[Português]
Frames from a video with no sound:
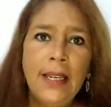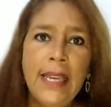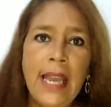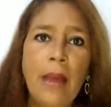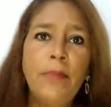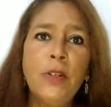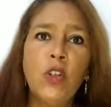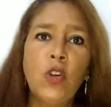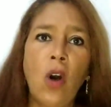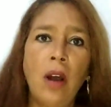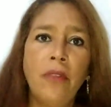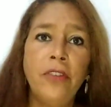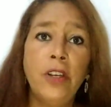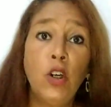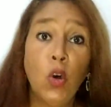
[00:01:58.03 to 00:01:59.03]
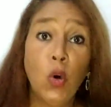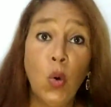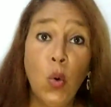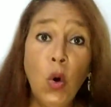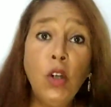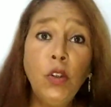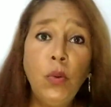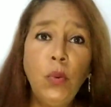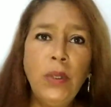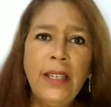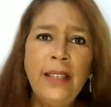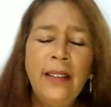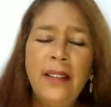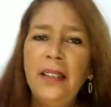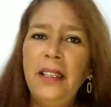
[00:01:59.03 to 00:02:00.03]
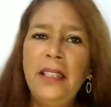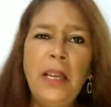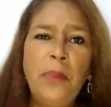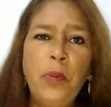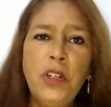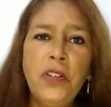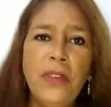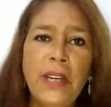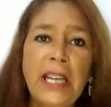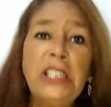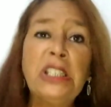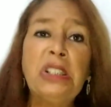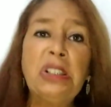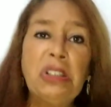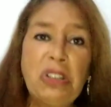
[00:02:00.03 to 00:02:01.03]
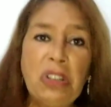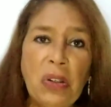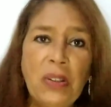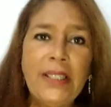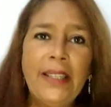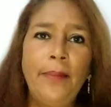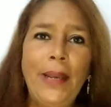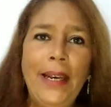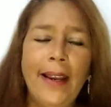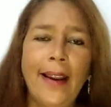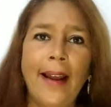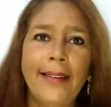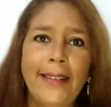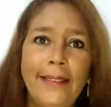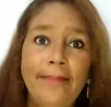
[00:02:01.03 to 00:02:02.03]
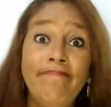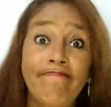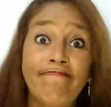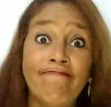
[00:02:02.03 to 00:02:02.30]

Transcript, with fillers: que absorve gordura e depois fica toda melecada,